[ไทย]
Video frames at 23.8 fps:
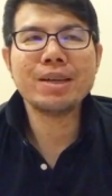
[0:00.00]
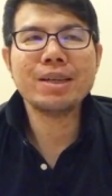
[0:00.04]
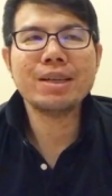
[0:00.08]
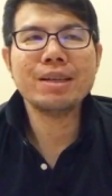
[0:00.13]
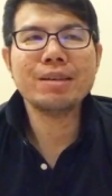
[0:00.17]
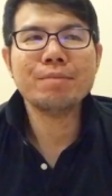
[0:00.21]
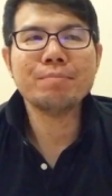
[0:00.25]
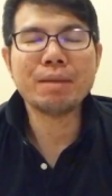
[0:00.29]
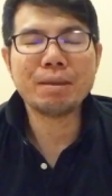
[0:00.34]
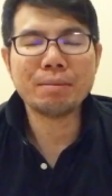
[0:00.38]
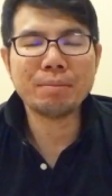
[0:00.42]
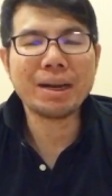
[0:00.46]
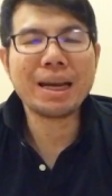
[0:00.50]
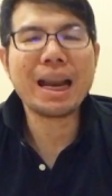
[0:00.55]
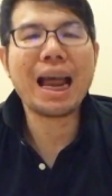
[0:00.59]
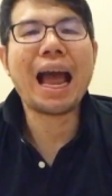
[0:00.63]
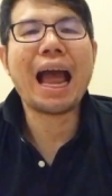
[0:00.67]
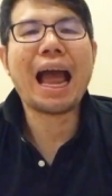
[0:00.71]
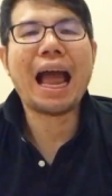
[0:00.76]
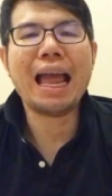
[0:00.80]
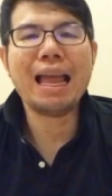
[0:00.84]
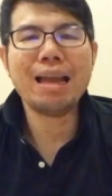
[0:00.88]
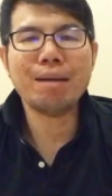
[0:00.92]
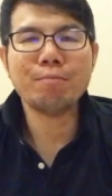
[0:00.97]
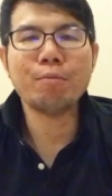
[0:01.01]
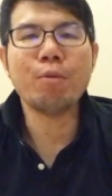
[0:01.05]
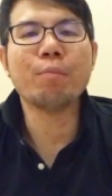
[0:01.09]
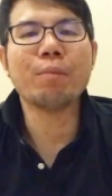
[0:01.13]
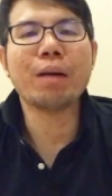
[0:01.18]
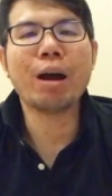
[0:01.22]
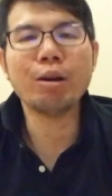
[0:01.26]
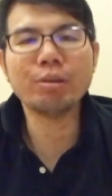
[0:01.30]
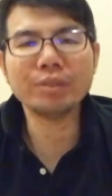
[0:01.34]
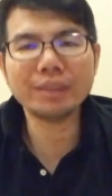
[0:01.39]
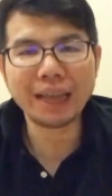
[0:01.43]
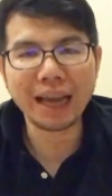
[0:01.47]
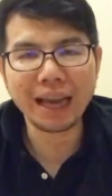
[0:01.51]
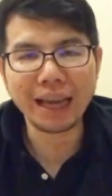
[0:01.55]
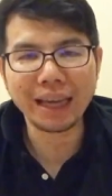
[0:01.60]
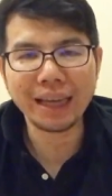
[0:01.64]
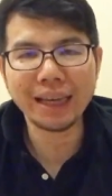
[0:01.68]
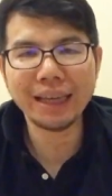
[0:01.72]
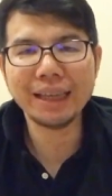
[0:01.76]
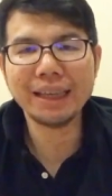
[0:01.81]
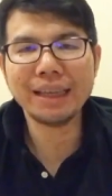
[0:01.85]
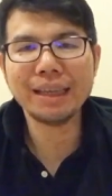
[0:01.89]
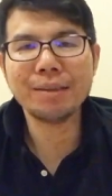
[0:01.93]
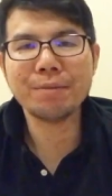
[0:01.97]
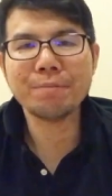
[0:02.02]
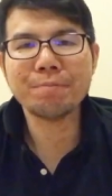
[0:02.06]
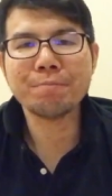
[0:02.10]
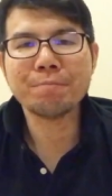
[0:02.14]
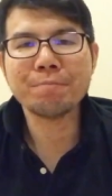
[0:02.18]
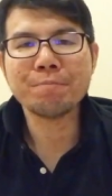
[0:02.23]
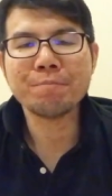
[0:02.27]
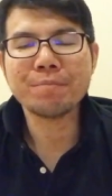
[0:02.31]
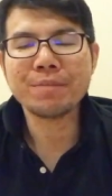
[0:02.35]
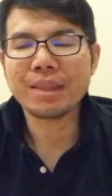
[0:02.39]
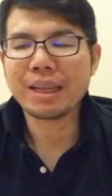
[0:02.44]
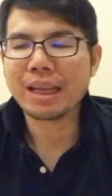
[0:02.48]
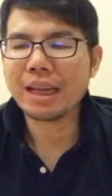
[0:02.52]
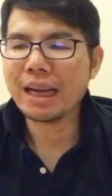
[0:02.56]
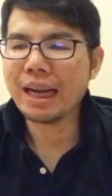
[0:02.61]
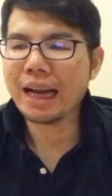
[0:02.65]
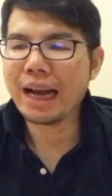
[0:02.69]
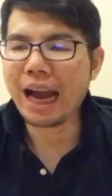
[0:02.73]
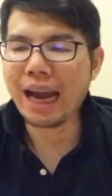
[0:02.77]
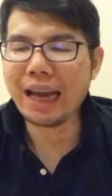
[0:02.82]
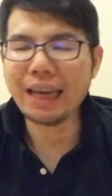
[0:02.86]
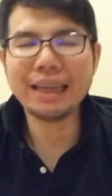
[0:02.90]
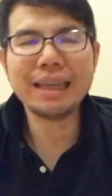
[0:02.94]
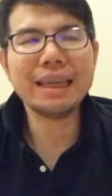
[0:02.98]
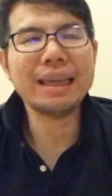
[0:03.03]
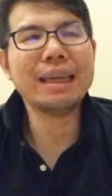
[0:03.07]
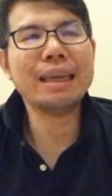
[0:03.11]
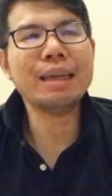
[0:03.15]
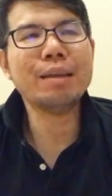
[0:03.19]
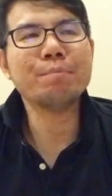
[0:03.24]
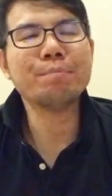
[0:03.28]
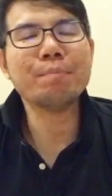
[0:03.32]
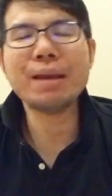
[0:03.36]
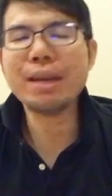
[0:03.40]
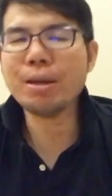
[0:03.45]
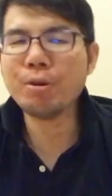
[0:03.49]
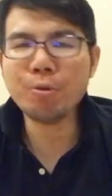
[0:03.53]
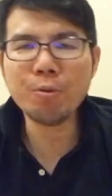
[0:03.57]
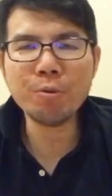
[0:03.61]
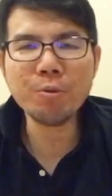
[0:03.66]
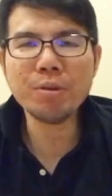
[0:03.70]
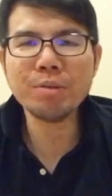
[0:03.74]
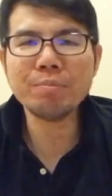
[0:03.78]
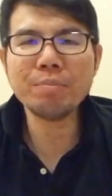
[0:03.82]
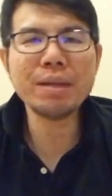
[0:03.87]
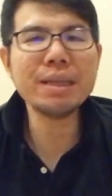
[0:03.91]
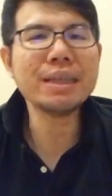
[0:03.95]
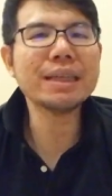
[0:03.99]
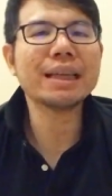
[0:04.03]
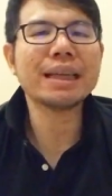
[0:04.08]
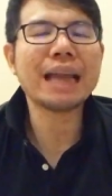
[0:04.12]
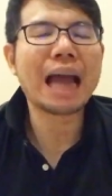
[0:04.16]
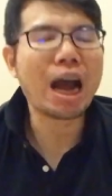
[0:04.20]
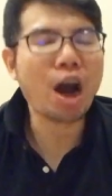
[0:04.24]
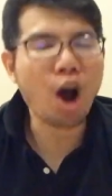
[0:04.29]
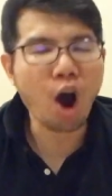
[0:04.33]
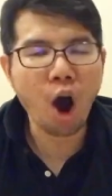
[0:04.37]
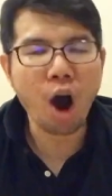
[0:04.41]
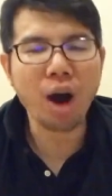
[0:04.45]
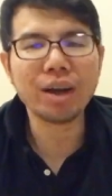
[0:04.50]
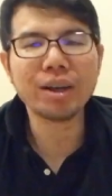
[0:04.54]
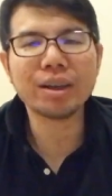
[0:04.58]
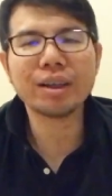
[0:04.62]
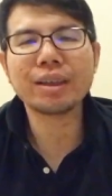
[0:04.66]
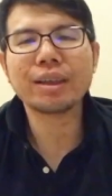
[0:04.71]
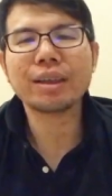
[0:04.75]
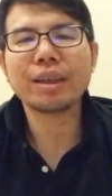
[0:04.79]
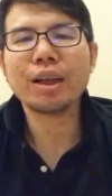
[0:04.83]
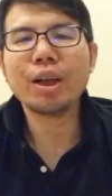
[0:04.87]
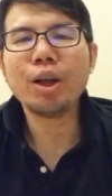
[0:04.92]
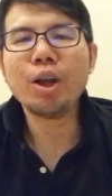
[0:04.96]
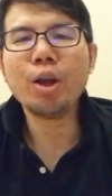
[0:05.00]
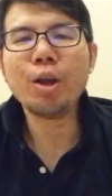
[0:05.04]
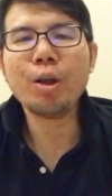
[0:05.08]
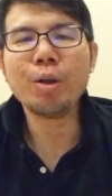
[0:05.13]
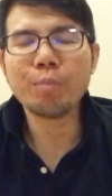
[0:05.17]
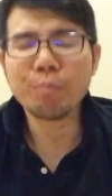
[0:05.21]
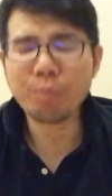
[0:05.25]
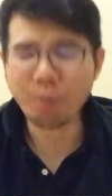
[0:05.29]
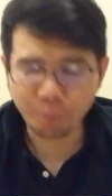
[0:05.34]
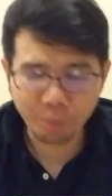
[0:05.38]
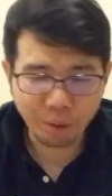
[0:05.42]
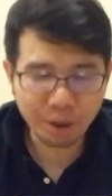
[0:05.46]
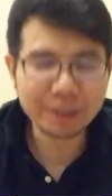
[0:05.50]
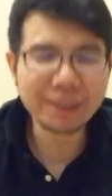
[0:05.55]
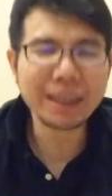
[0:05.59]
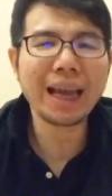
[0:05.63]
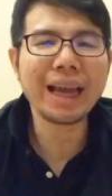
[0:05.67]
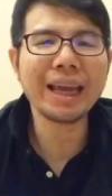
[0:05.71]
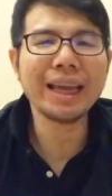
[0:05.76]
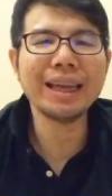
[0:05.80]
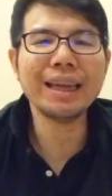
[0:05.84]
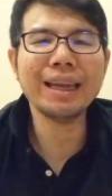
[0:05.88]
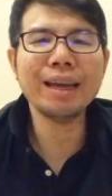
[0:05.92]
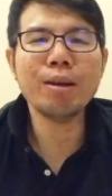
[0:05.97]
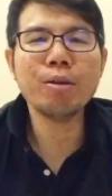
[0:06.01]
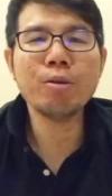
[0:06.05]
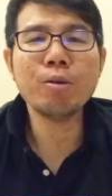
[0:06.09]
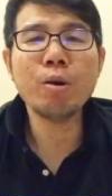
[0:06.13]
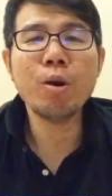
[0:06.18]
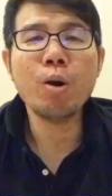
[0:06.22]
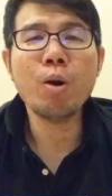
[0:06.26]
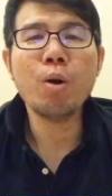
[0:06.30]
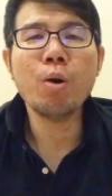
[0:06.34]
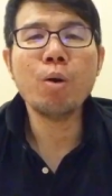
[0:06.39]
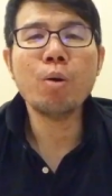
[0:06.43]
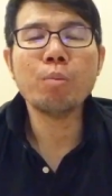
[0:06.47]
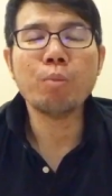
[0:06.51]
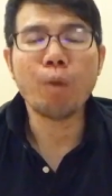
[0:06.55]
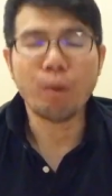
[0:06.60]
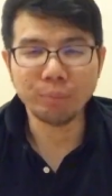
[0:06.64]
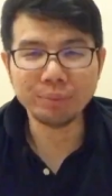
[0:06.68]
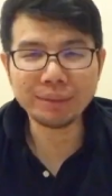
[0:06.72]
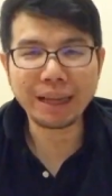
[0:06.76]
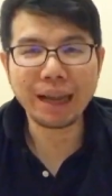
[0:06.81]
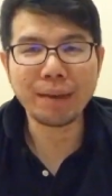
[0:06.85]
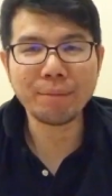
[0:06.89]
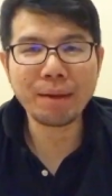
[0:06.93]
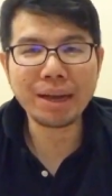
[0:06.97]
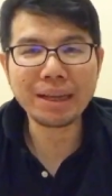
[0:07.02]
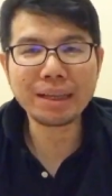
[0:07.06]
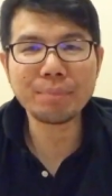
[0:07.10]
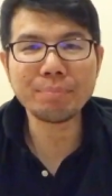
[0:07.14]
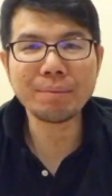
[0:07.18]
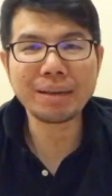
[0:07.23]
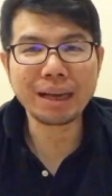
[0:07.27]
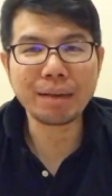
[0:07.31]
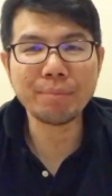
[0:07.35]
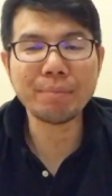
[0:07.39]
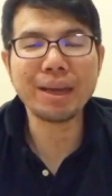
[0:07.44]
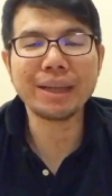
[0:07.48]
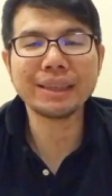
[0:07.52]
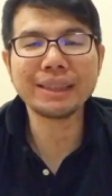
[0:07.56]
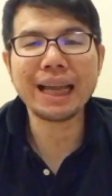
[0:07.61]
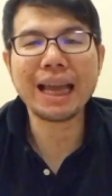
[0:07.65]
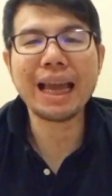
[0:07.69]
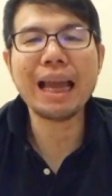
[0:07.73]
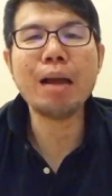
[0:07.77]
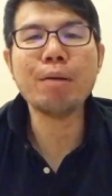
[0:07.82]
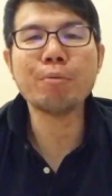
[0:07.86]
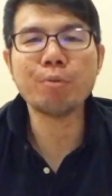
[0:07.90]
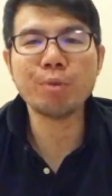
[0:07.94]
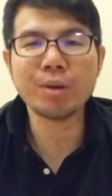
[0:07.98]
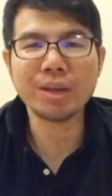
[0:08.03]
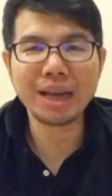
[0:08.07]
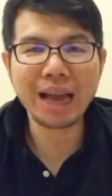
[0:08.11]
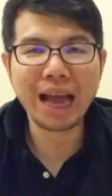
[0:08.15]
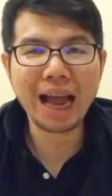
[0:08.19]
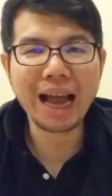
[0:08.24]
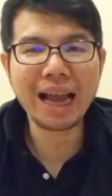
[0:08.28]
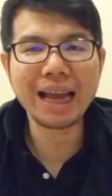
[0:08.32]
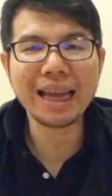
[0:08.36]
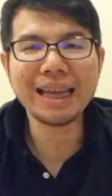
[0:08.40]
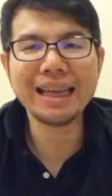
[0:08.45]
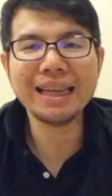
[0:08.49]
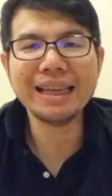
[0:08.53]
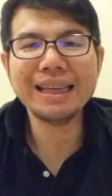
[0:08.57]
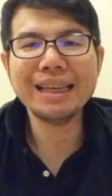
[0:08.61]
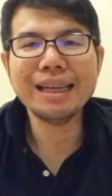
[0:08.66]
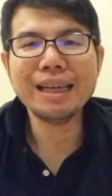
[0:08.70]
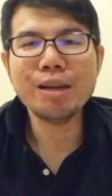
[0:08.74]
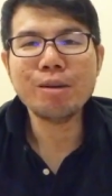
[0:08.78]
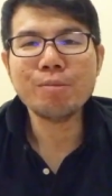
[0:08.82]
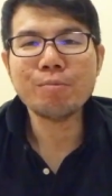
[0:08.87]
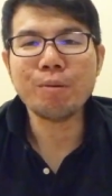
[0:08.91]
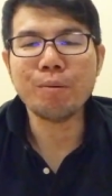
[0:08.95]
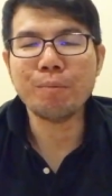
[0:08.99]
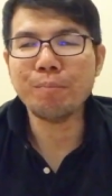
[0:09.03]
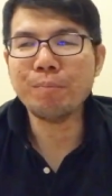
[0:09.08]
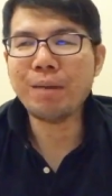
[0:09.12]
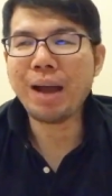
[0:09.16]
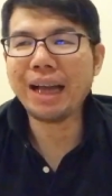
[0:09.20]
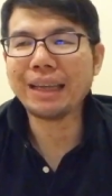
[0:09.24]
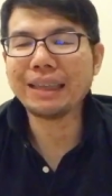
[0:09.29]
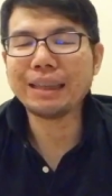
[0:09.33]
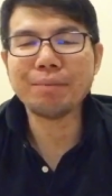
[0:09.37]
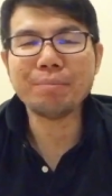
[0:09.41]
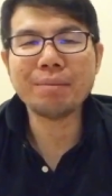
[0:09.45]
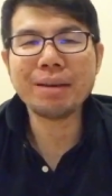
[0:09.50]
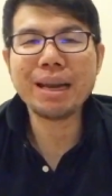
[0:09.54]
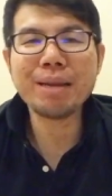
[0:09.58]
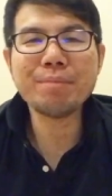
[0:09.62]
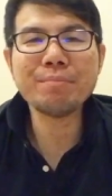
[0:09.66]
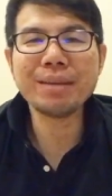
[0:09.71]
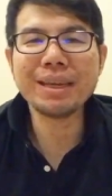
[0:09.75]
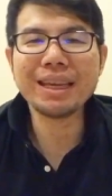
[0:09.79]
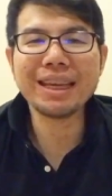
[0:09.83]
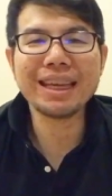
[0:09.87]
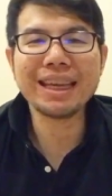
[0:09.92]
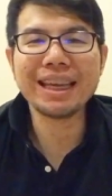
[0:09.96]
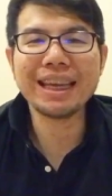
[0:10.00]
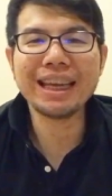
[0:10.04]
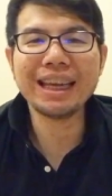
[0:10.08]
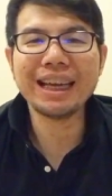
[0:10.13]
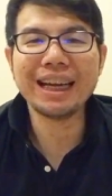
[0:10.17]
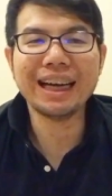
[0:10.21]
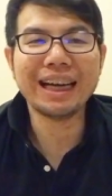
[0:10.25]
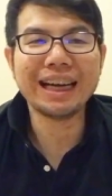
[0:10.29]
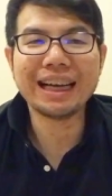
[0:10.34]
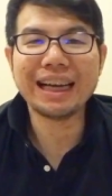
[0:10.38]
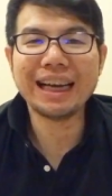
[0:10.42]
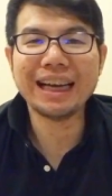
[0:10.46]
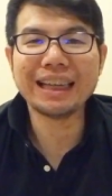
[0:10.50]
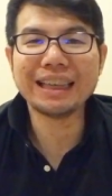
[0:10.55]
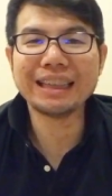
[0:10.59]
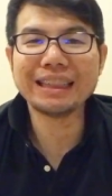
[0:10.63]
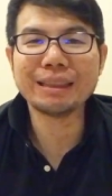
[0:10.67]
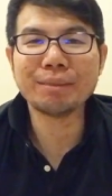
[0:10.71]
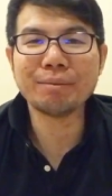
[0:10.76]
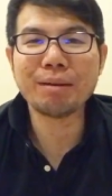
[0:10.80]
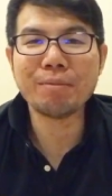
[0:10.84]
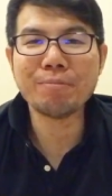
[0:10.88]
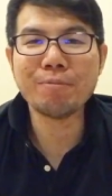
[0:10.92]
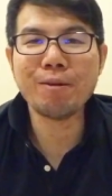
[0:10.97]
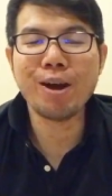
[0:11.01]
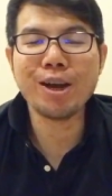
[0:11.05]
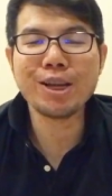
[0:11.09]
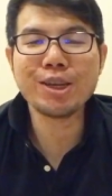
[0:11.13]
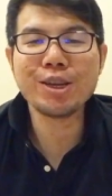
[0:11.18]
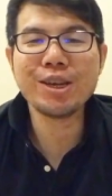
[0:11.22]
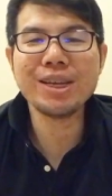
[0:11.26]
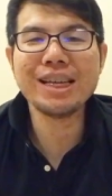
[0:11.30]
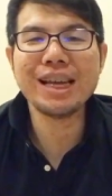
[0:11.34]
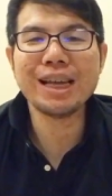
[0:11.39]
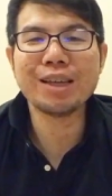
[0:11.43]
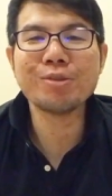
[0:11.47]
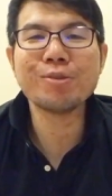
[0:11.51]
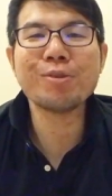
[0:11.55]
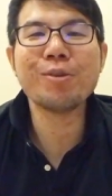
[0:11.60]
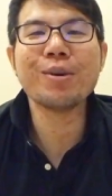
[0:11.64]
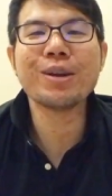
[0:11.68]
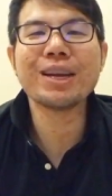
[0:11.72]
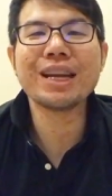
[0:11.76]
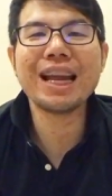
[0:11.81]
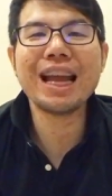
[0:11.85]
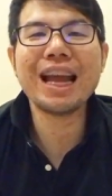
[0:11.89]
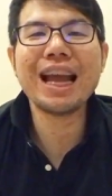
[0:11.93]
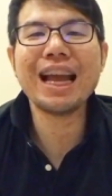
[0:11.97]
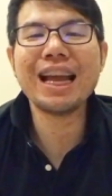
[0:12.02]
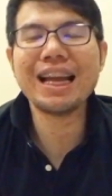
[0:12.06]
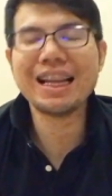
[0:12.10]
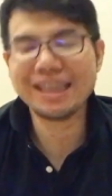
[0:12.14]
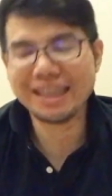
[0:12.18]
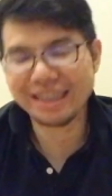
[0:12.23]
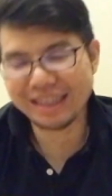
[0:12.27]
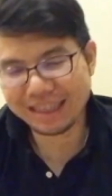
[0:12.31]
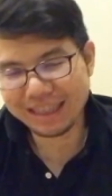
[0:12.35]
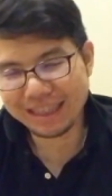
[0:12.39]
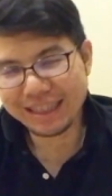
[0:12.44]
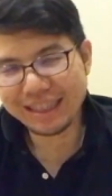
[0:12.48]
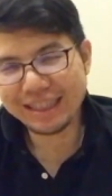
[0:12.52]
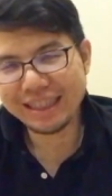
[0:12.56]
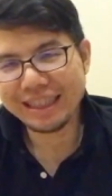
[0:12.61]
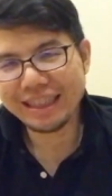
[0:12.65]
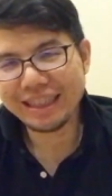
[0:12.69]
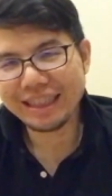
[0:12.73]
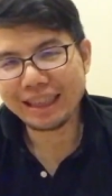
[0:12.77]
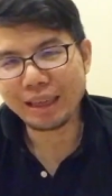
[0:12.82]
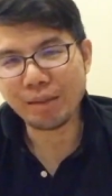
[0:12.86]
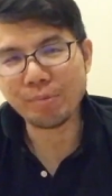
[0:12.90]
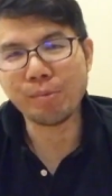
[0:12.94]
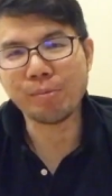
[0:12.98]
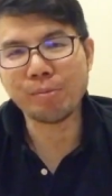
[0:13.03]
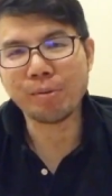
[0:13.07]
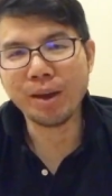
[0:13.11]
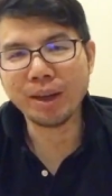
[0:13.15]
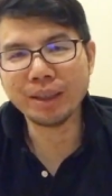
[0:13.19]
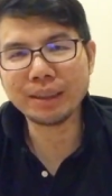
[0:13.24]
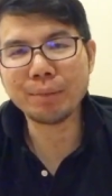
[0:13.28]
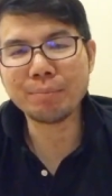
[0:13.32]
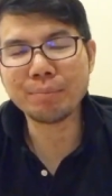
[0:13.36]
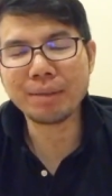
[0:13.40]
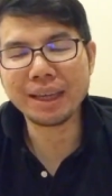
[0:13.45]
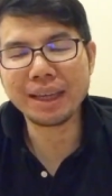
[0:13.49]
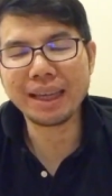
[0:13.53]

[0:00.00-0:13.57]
มีปัญหาผมเข้าใจใครที่ไม่รู้ไม่เจอทางออกผมเข้าใจผมสามารถจะเป็นกำลังใจให้กับคุณได้ผมอาจจะไม่ได้มีเงินสำหรับคอยช่วยเหลือทุกคนนะฮะแต่ผมก็จะมี